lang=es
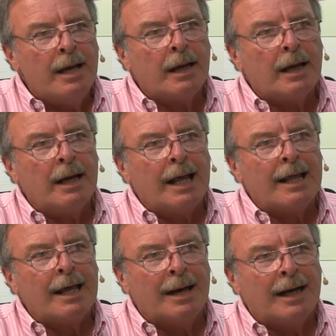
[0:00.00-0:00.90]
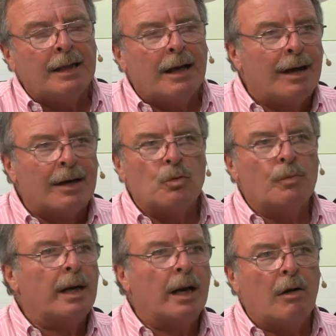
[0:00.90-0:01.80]
que la demanda va a
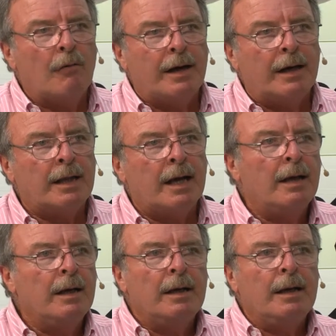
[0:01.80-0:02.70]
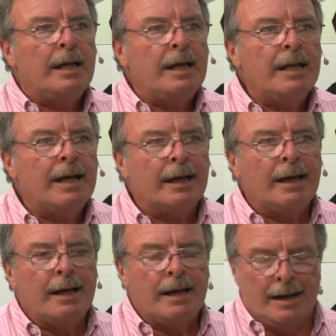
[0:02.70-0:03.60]
superar la oferta y de
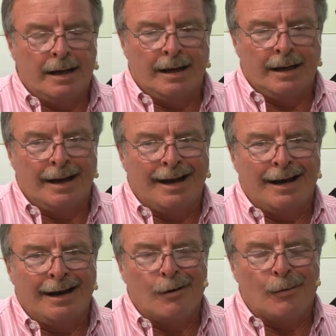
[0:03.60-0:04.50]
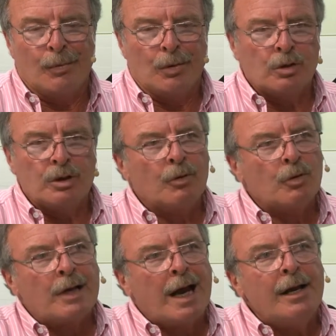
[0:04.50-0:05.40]
que eh, en los
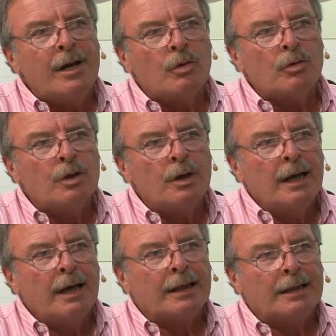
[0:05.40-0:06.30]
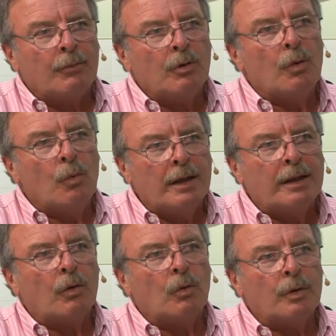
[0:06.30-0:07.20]
próximos años estamos de
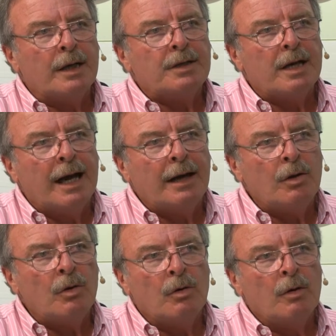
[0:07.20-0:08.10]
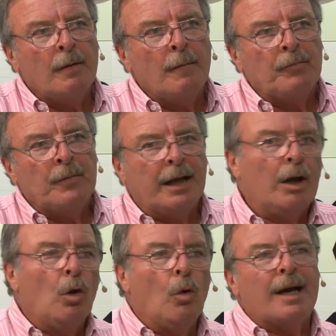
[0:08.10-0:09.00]
vuelta con un escenario
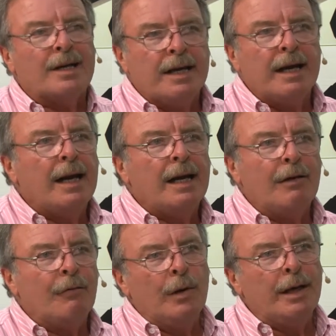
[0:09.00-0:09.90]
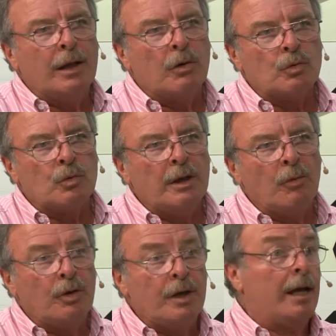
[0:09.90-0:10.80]
que no va a ser el que fue de los
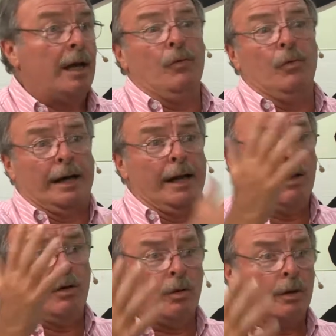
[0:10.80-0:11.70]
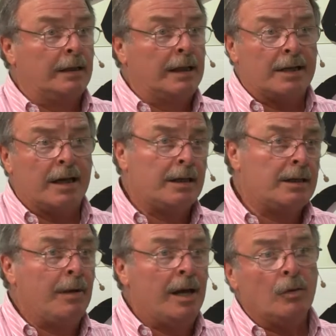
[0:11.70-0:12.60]
últimos 10, que fue récord de tasa de
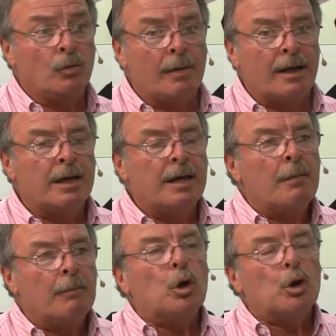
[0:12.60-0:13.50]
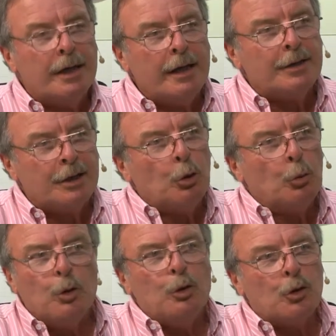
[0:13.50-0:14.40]
crecimiento y demás, pero sigue siendo
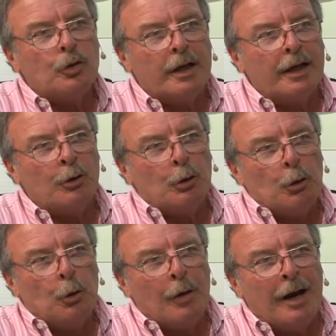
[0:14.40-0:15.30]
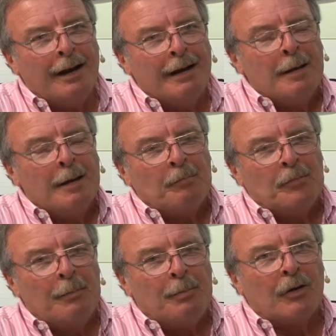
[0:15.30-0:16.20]
muy sostenido. Con lo cual,
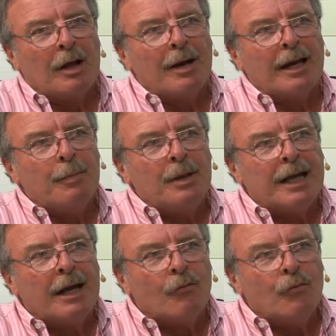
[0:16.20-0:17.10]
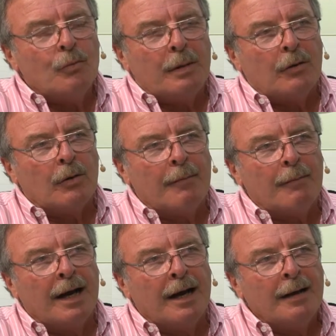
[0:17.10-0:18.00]
el panorama que pintaron fue un panorama